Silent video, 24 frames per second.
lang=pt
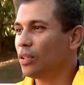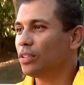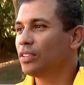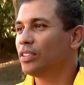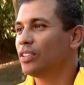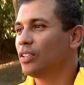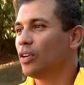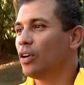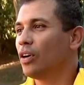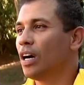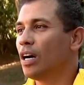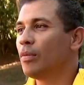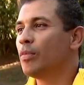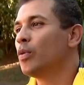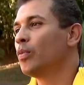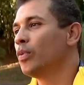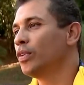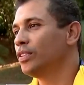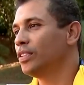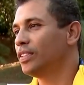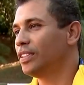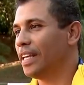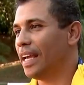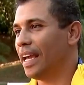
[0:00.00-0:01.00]
todos amam
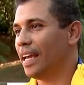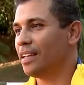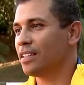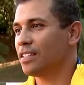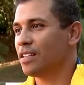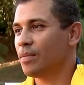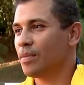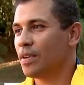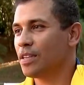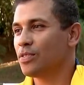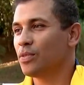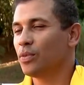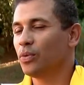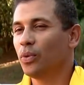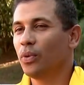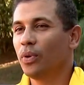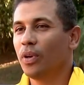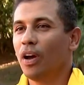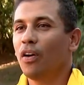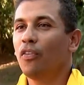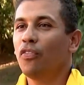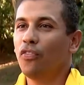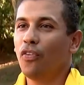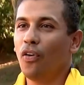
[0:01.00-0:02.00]
muito tênis, né? Mas o
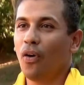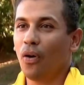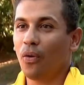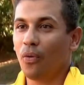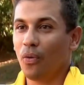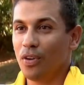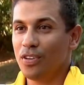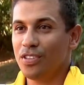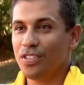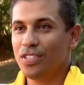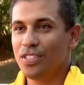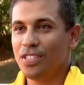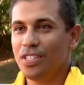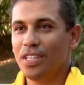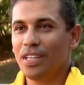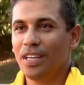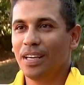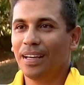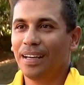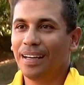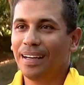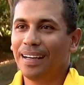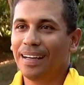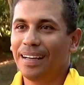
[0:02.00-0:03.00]
duro é o foco. Hoje em
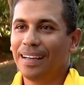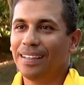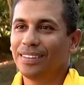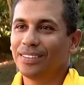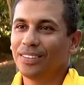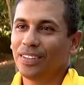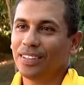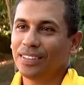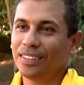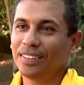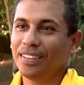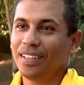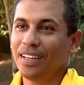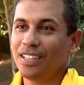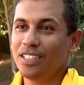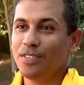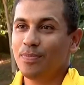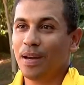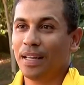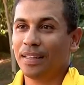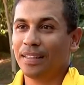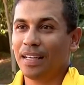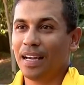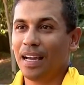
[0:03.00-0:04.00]
dia, nossa
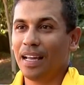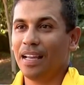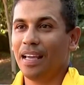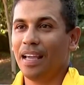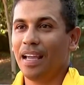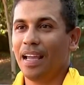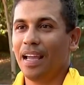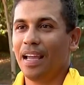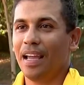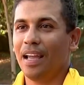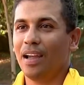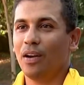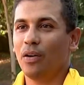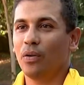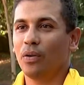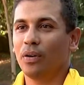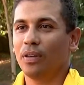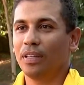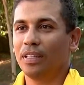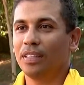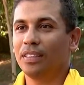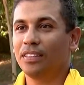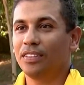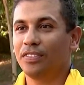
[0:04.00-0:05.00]
grande batalha é
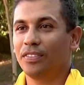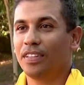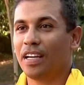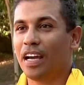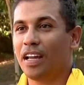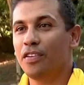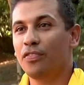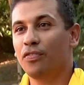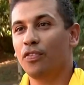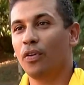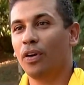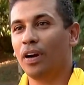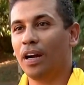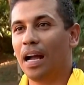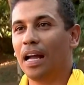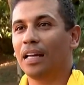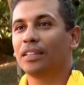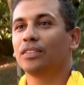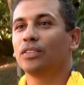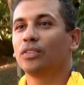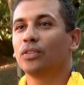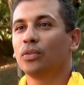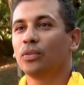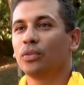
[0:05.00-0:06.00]
eles ficarem
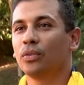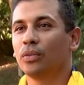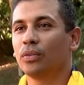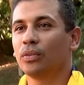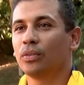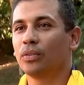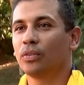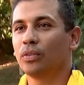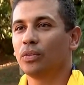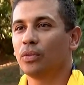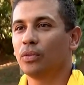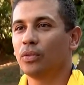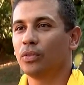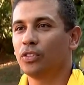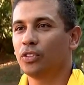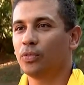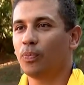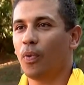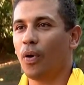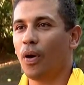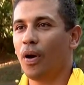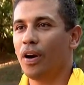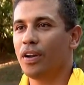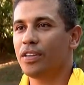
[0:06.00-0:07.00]
focados no, no, no
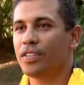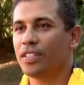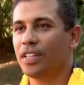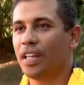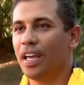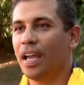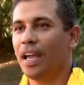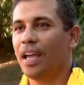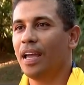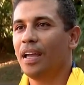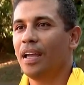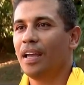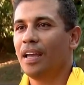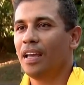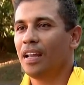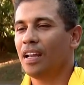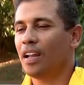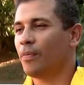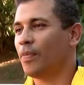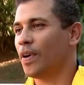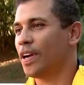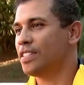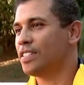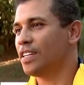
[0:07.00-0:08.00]
esporte, né?
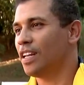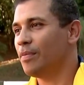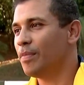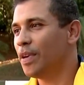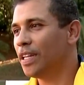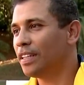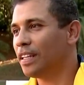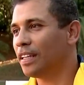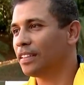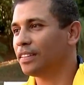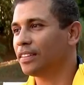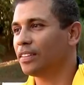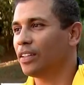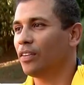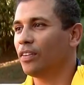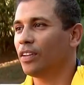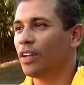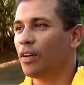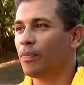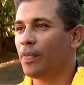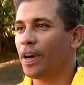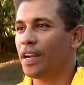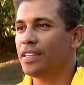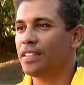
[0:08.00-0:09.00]
Na parte de
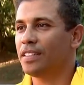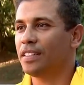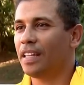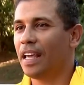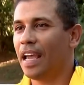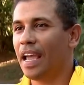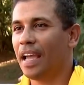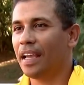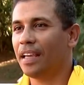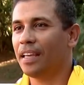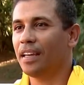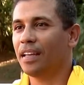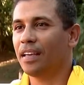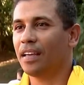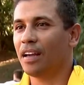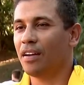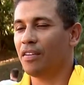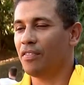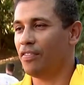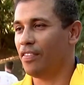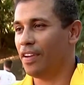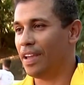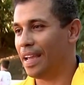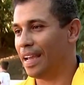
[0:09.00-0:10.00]
alimentação, na parte
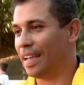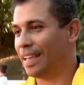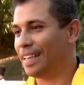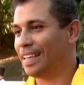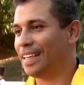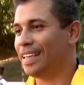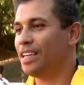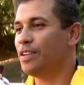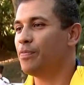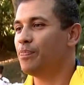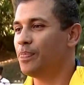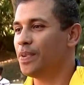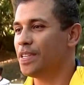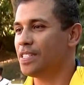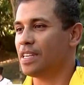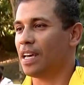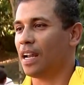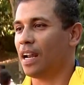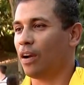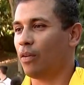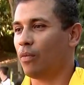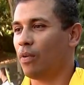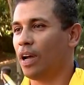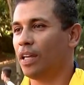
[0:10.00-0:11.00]
técnica, vem aqui,
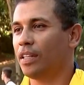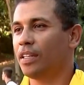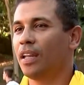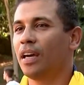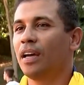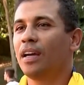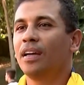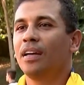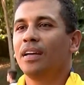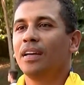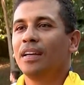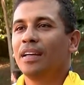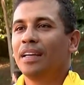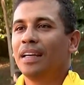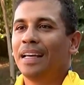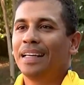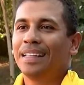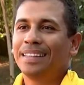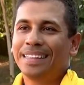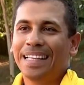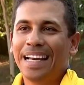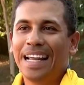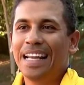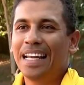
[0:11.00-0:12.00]
pisar na quadra,
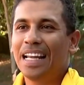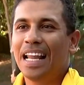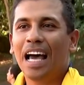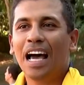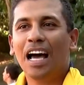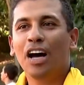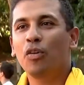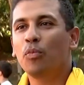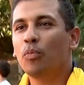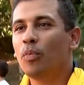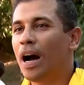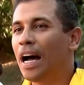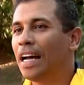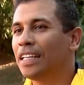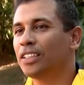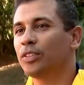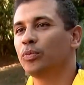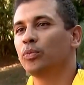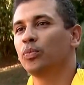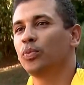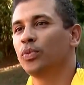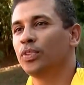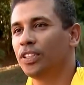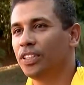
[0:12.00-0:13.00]
treinar o
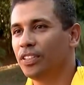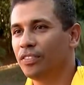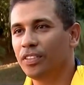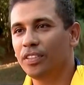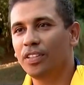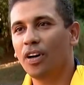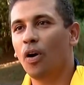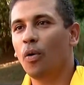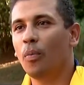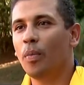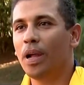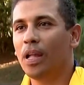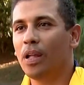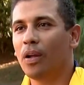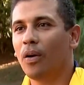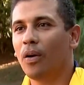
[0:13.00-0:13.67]
máximo possível, dar o